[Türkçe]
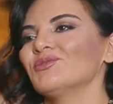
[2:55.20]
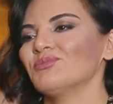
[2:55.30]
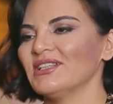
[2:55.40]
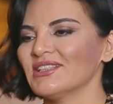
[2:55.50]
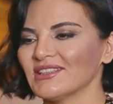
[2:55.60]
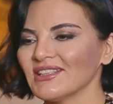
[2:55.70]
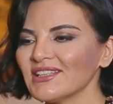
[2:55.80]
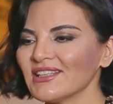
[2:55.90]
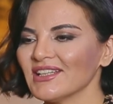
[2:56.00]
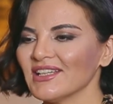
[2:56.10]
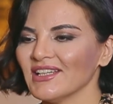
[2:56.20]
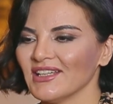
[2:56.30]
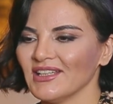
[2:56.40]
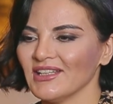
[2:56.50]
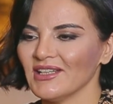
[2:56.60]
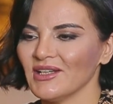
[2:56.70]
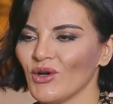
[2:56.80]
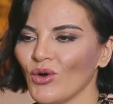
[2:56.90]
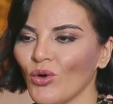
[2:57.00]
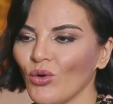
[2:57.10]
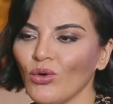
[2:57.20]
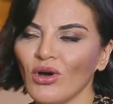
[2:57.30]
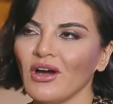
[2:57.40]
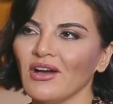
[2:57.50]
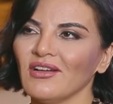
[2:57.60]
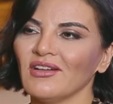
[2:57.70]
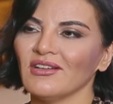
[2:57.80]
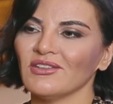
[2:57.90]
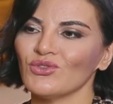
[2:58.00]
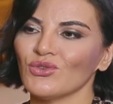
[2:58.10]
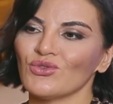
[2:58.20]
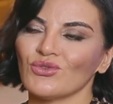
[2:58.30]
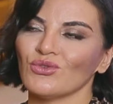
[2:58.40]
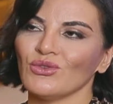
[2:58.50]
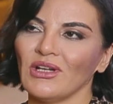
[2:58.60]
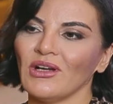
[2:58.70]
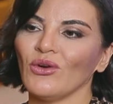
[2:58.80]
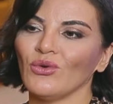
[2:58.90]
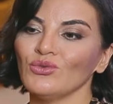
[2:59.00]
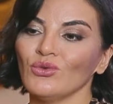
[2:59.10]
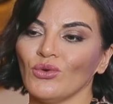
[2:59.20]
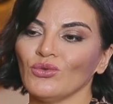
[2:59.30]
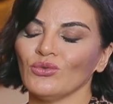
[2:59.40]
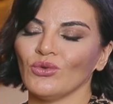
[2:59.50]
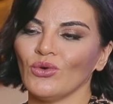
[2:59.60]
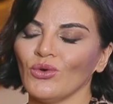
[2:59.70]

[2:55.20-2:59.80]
bilirdik. E, o e, coşkuyla, on, o,